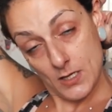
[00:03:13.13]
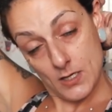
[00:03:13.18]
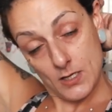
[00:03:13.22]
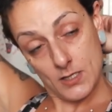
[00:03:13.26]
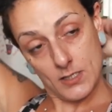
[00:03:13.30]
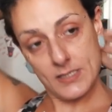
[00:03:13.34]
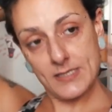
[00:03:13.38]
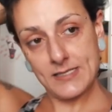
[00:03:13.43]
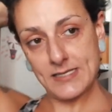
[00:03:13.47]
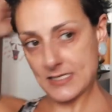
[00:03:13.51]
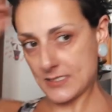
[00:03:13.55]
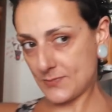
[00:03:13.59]

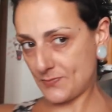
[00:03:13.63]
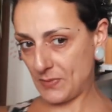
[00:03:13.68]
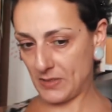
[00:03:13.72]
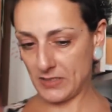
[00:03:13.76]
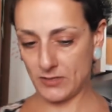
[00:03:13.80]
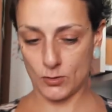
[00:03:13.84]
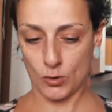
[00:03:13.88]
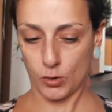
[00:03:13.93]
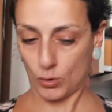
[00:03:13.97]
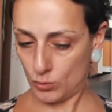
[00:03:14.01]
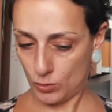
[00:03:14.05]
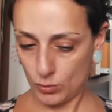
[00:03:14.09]
Gli si è
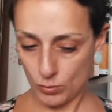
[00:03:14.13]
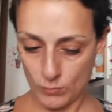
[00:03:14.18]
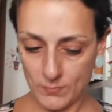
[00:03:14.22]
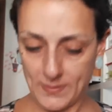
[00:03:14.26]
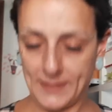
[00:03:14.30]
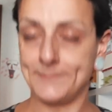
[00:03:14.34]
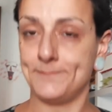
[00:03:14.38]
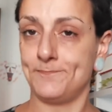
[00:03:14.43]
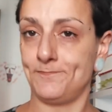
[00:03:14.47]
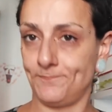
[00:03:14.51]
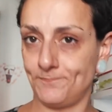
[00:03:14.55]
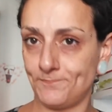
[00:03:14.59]
spento il lume.
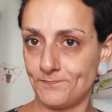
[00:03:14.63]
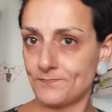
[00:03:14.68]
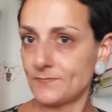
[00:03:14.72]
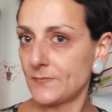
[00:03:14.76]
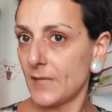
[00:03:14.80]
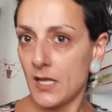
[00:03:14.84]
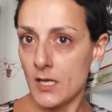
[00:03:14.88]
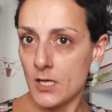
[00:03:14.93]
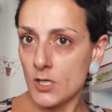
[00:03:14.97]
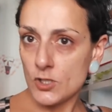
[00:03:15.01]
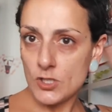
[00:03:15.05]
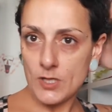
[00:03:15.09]

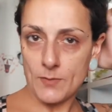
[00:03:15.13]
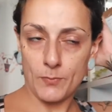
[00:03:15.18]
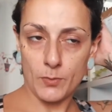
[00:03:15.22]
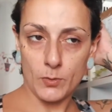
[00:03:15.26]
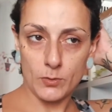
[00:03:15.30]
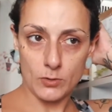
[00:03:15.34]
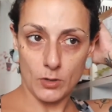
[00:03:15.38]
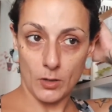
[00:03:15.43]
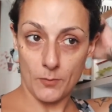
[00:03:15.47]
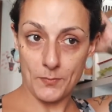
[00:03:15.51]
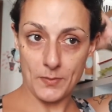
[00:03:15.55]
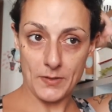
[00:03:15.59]
Cioè,
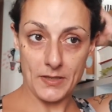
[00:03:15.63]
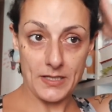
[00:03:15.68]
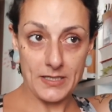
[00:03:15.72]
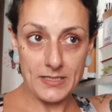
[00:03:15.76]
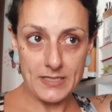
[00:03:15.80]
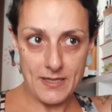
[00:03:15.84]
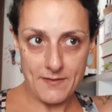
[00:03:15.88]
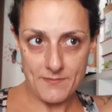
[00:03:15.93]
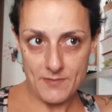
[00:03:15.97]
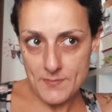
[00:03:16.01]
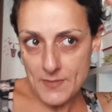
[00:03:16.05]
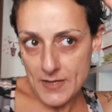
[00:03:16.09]
purtroppo se ne
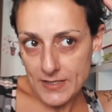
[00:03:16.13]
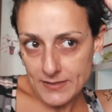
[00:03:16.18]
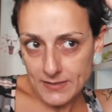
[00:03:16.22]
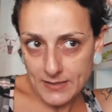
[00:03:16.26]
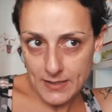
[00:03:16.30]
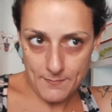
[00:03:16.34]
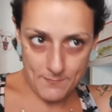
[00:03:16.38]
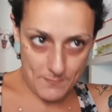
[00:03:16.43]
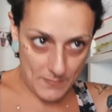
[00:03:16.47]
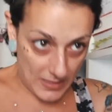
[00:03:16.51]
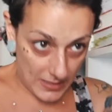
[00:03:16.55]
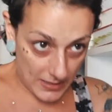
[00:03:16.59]
devi
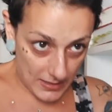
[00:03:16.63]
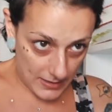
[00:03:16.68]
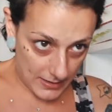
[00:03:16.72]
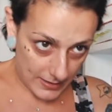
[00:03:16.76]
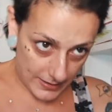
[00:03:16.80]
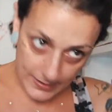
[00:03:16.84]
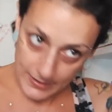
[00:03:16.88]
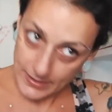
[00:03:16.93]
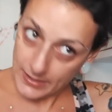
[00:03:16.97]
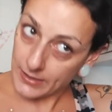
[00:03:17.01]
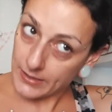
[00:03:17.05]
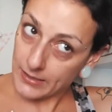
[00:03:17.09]
mettere mille
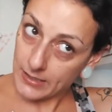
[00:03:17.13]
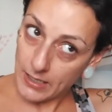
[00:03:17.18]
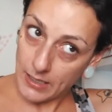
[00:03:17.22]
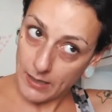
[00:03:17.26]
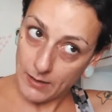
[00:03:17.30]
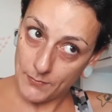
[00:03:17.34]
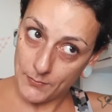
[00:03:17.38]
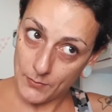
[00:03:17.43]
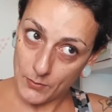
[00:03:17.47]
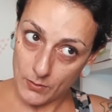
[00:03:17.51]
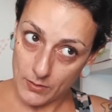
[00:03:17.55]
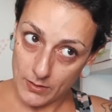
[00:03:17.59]
nel
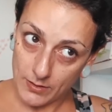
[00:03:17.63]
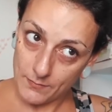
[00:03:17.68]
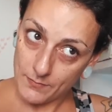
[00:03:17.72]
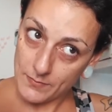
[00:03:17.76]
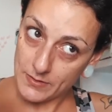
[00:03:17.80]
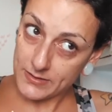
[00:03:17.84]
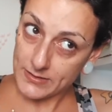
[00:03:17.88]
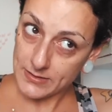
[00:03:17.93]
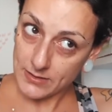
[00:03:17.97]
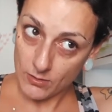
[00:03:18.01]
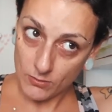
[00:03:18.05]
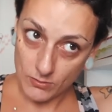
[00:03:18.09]
capo e a me
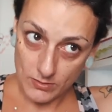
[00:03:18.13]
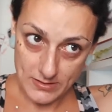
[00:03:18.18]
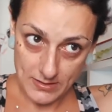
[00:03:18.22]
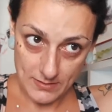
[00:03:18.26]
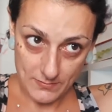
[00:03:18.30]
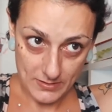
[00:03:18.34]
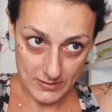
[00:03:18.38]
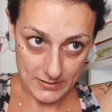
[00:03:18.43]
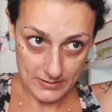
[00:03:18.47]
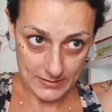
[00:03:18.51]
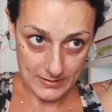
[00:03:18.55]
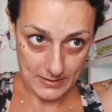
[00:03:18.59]
sta cosa
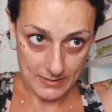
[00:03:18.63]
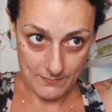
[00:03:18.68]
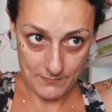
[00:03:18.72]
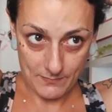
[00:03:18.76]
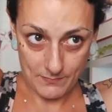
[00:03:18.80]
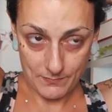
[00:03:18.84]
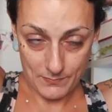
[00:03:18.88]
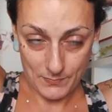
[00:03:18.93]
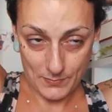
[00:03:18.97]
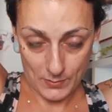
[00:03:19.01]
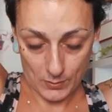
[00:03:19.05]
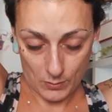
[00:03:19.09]
mi sta
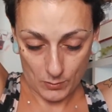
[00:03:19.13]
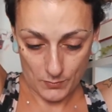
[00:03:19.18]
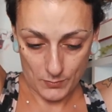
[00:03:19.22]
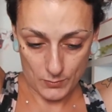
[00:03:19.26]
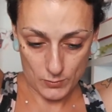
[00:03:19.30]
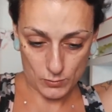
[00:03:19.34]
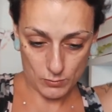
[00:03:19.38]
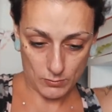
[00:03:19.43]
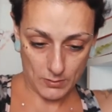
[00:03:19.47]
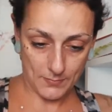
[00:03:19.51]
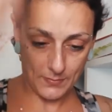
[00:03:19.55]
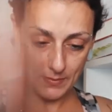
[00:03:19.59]
proprio
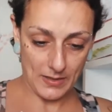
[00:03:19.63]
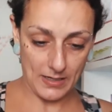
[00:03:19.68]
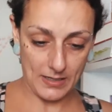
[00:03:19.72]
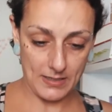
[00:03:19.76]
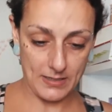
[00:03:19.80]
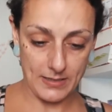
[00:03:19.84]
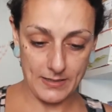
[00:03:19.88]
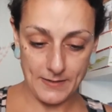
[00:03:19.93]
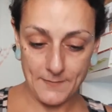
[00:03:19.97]
sulle palle.